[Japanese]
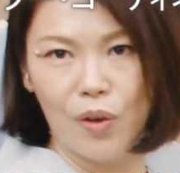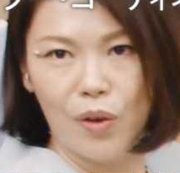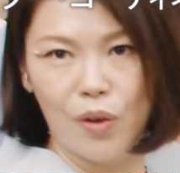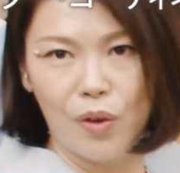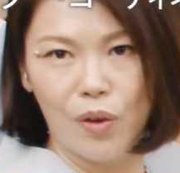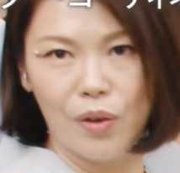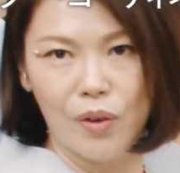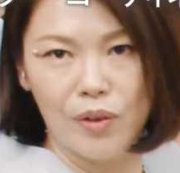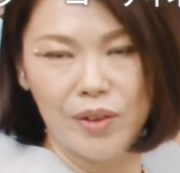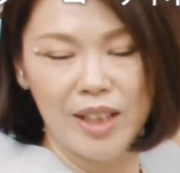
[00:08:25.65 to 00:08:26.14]

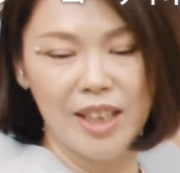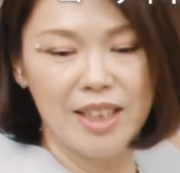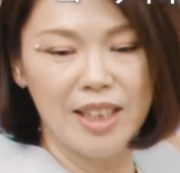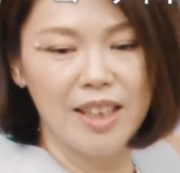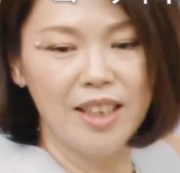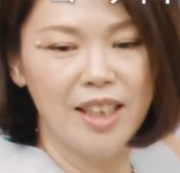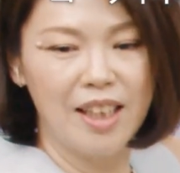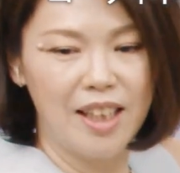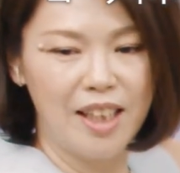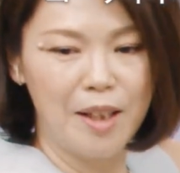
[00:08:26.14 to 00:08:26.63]
はい。な
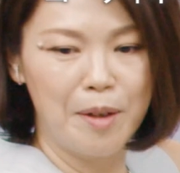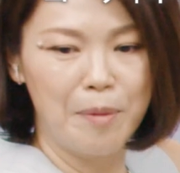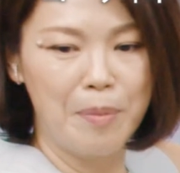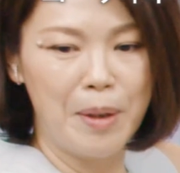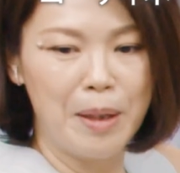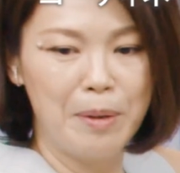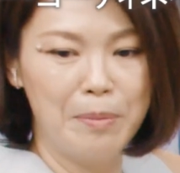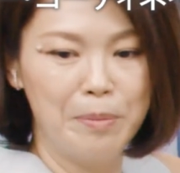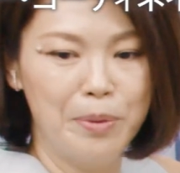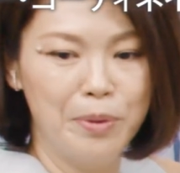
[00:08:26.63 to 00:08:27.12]
ぜなら、
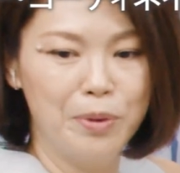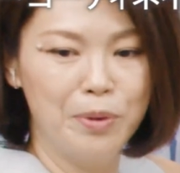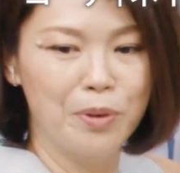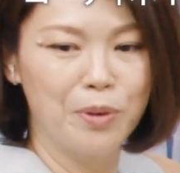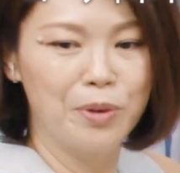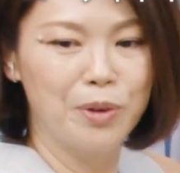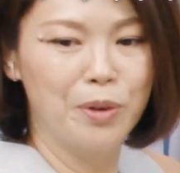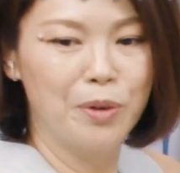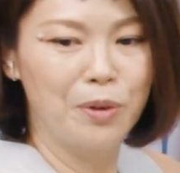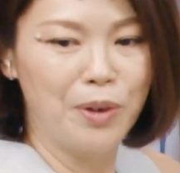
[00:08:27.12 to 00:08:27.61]
バンブー
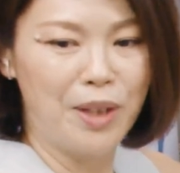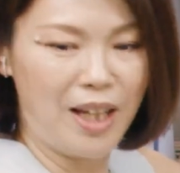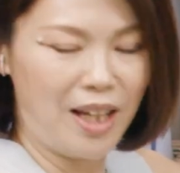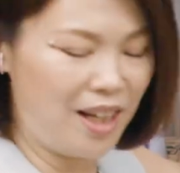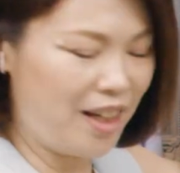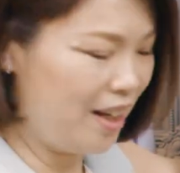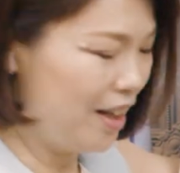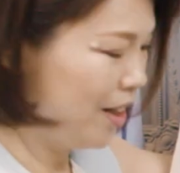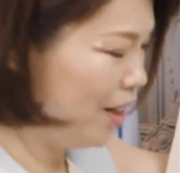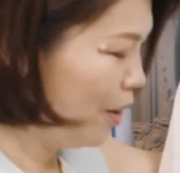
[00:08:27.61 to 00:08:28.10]
の黒
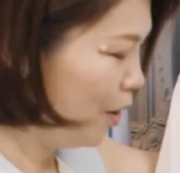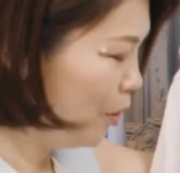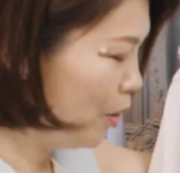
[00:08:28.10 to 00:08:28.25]
で、